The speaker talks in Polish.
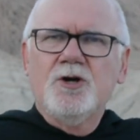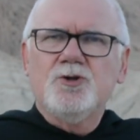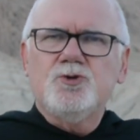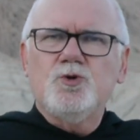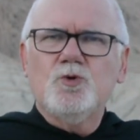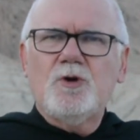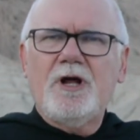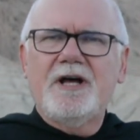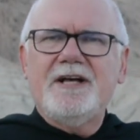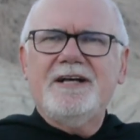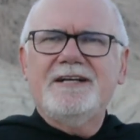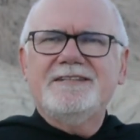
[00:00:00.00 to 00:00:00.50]

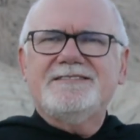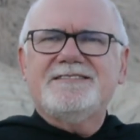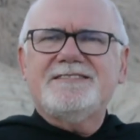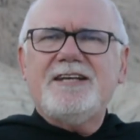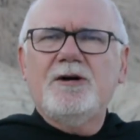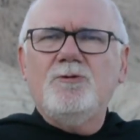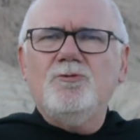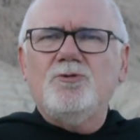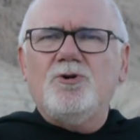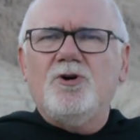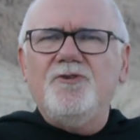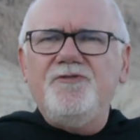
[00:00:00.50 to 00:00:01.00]
która
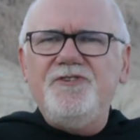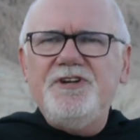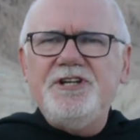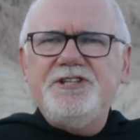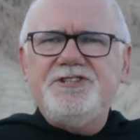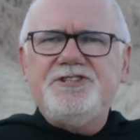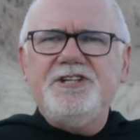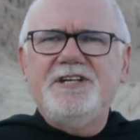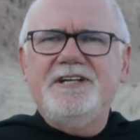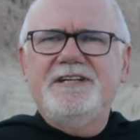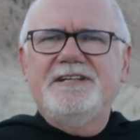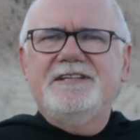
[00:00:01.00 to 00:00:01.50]

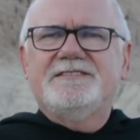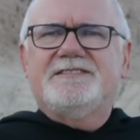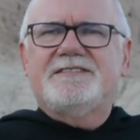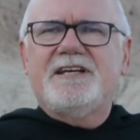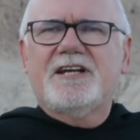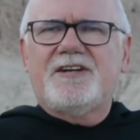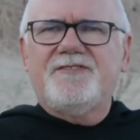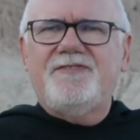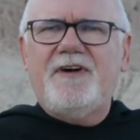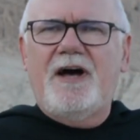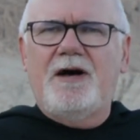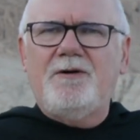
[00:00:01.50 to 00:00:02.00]
całkowicie
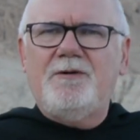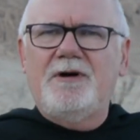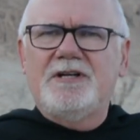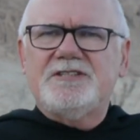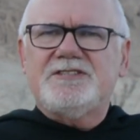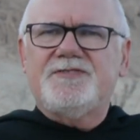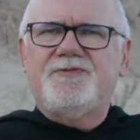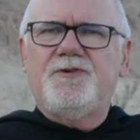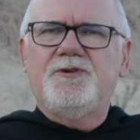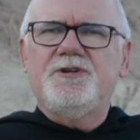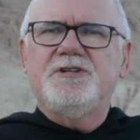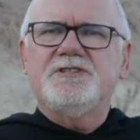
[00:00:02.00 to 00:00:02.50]

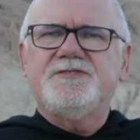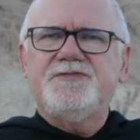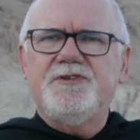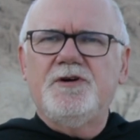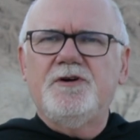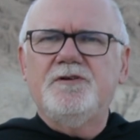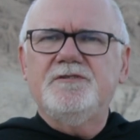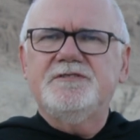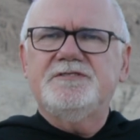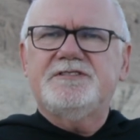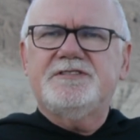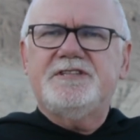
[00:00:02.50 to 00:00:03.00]
zerwała swoje
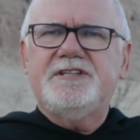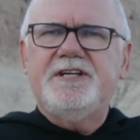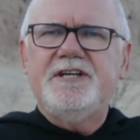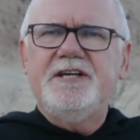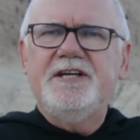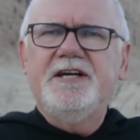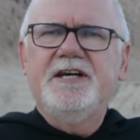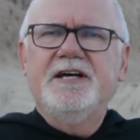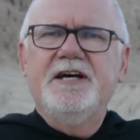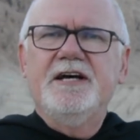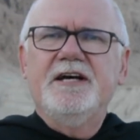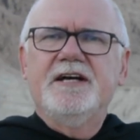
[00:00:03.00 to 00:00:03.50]

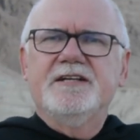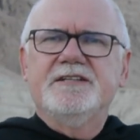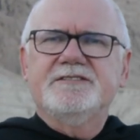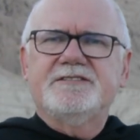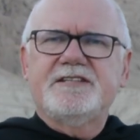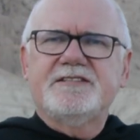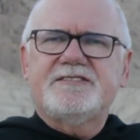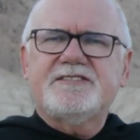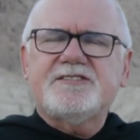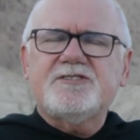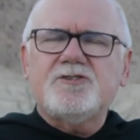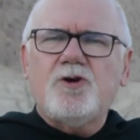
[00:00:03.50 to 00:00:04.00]
związki
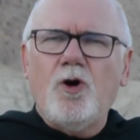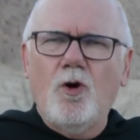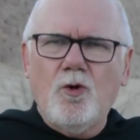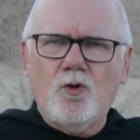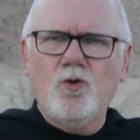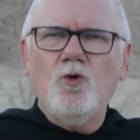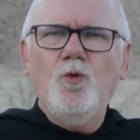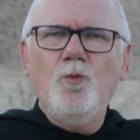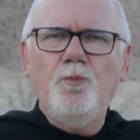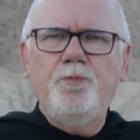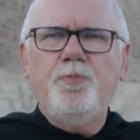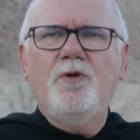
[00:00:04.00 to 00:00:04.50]
ze
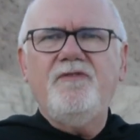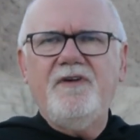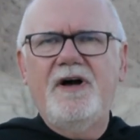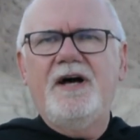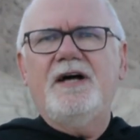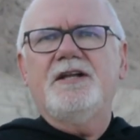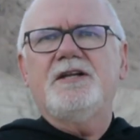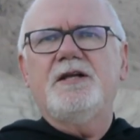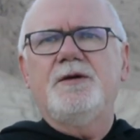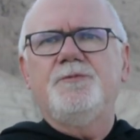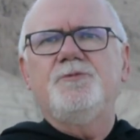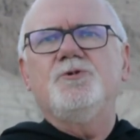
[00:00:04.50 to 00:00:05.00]

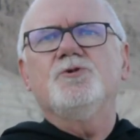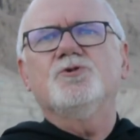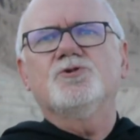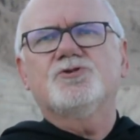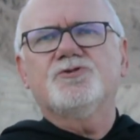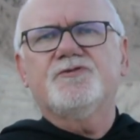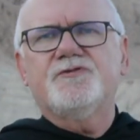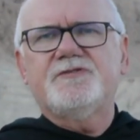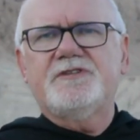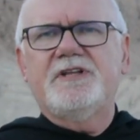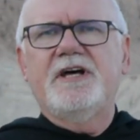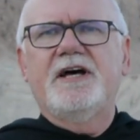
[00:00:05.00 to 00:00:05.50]
skorumpowanym
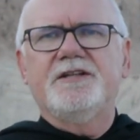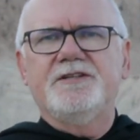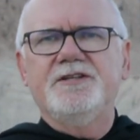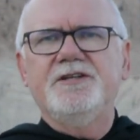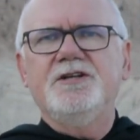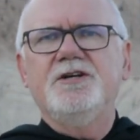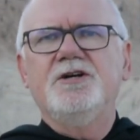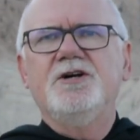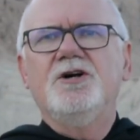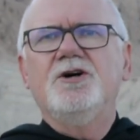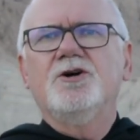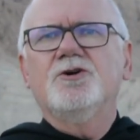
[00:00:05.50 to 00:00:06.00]
już
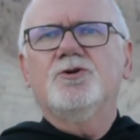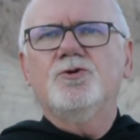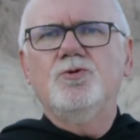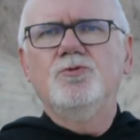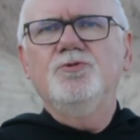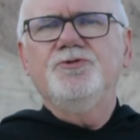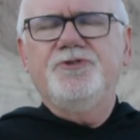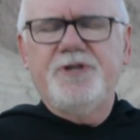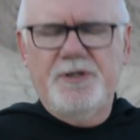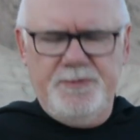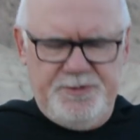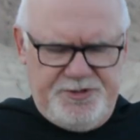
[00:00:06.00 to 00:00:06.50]
wtedy
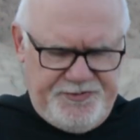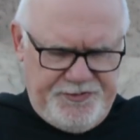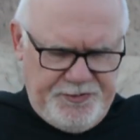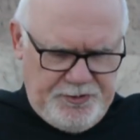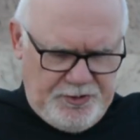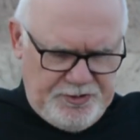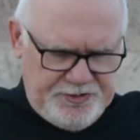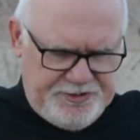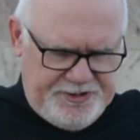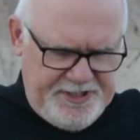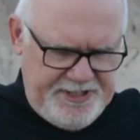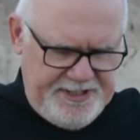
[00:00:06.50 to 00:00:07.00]
kultem
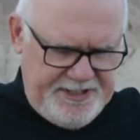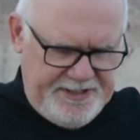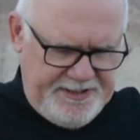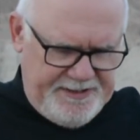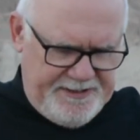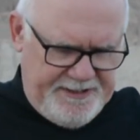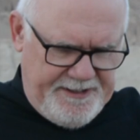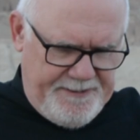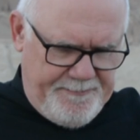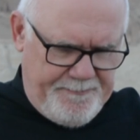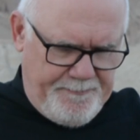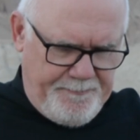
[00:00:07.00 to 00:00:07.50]

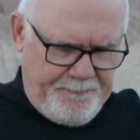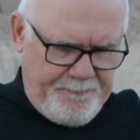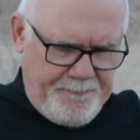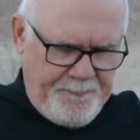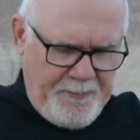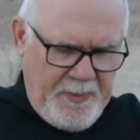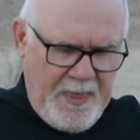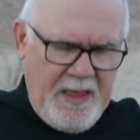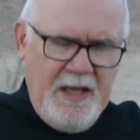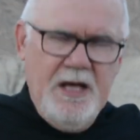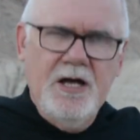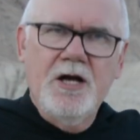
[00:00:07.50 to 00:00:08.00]
świątynnym,
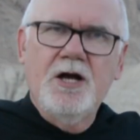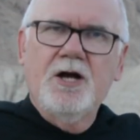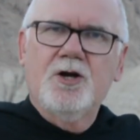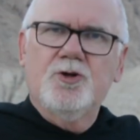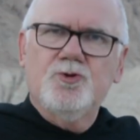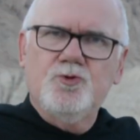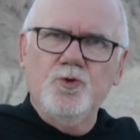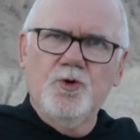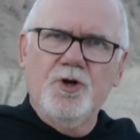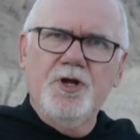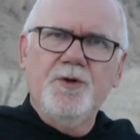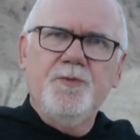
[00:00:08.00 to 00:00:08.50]

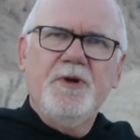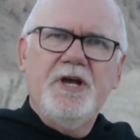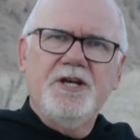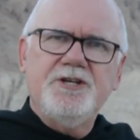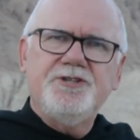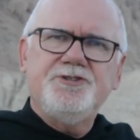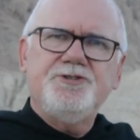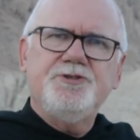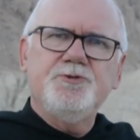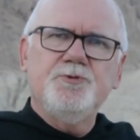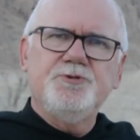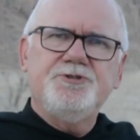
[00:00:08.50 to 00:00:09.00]
który
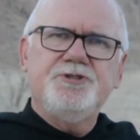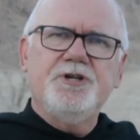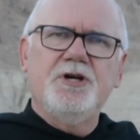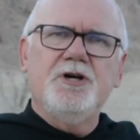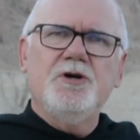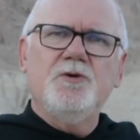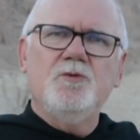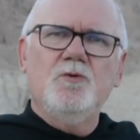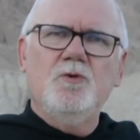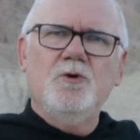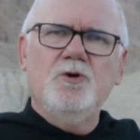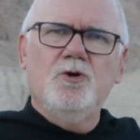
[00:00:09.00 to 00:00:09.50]
mieścił
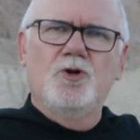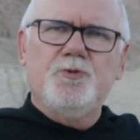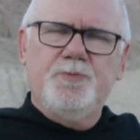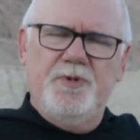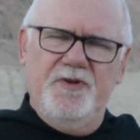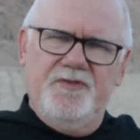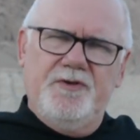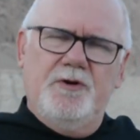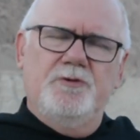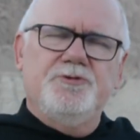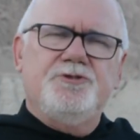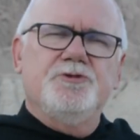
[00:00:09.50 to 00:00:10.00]
się,
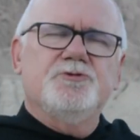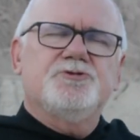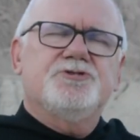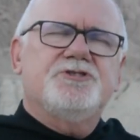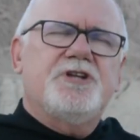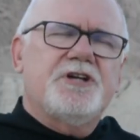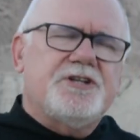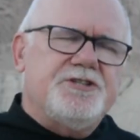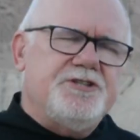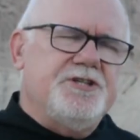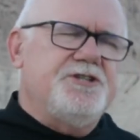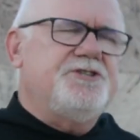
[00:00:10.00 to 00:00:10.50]
odbywał się
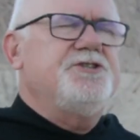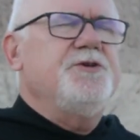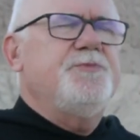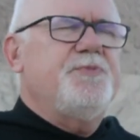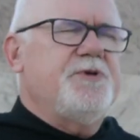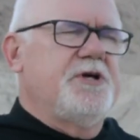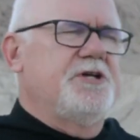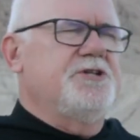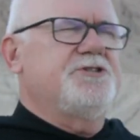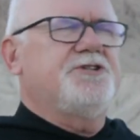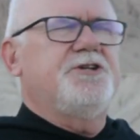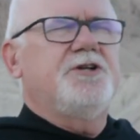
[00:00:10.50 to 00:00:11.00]

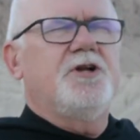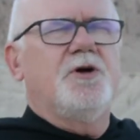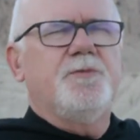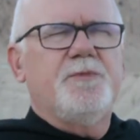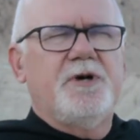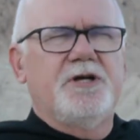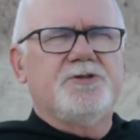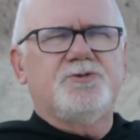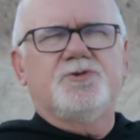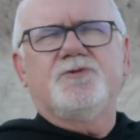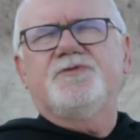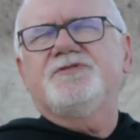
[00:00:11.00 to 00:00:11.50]
45
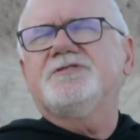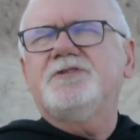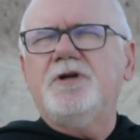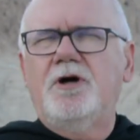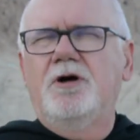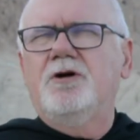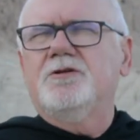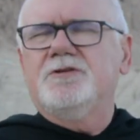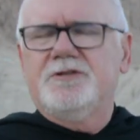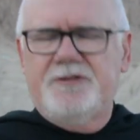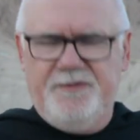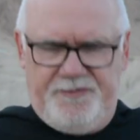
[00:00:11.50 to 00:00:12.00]
km
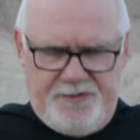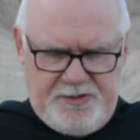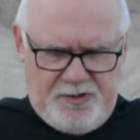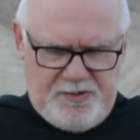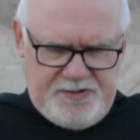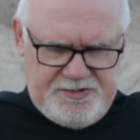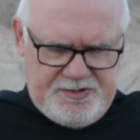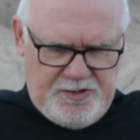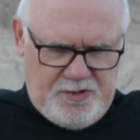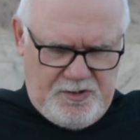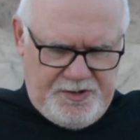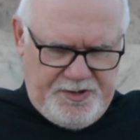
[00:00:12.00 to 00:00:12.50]
stąd, w
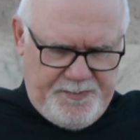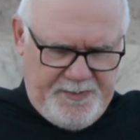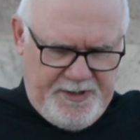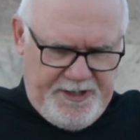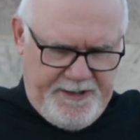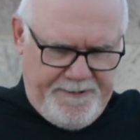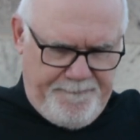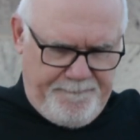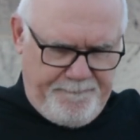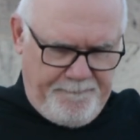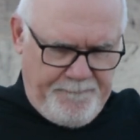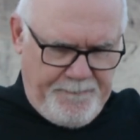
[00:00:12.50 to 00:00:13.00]

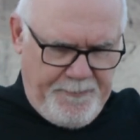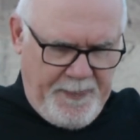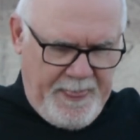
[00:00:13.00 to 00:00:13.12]
Jerozolimie.